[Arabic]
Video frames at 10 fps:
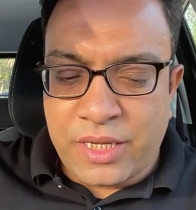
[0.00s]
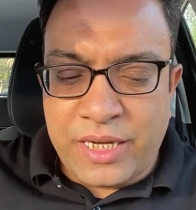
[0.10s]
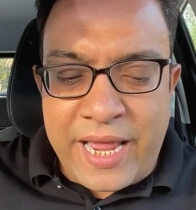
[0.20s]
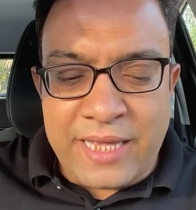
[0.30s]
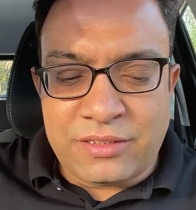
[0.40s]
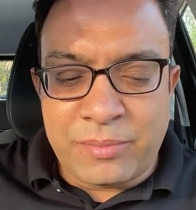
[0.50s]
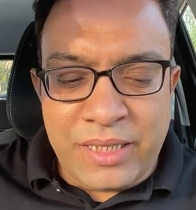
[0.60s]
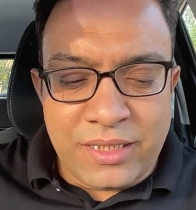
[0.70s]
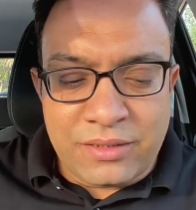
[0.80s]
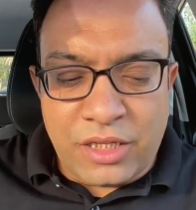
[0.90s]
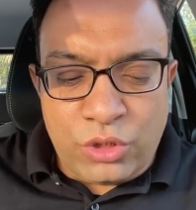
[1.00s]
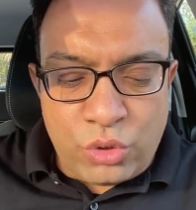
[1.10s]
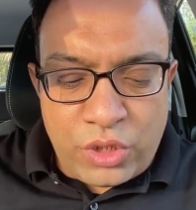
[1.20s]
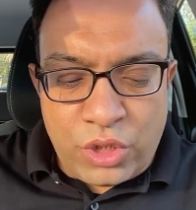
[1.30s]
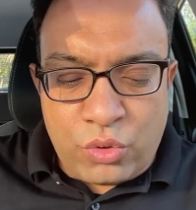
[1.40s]
لازم الاثنين
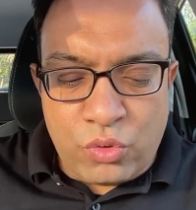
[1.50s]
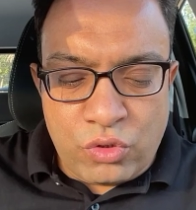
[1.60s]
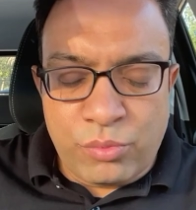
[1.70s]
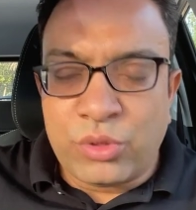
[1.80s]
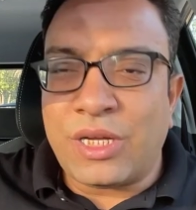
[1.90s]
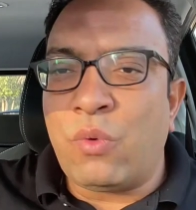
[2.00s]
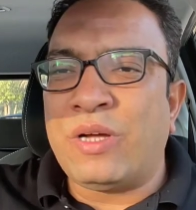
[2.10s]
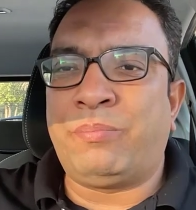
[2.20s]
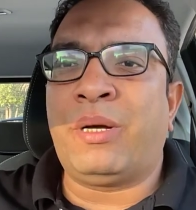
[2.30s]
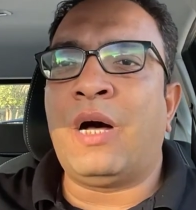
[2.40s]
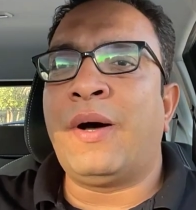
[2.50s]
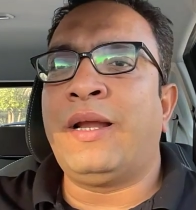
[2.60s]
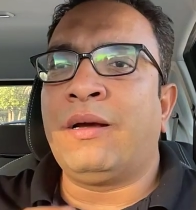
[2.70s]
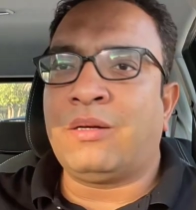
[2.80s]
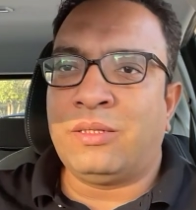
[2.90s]
دول يكون مزود
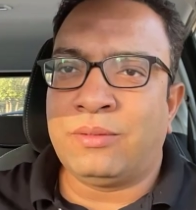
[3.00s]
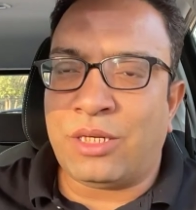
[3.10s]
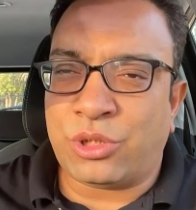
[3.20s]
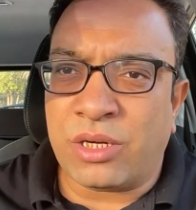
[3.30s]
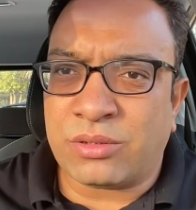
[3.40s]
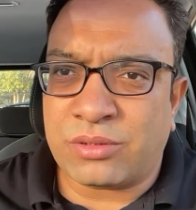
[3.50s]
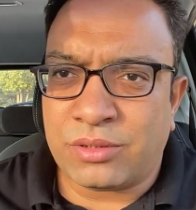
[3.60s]
بغوالق ده شرط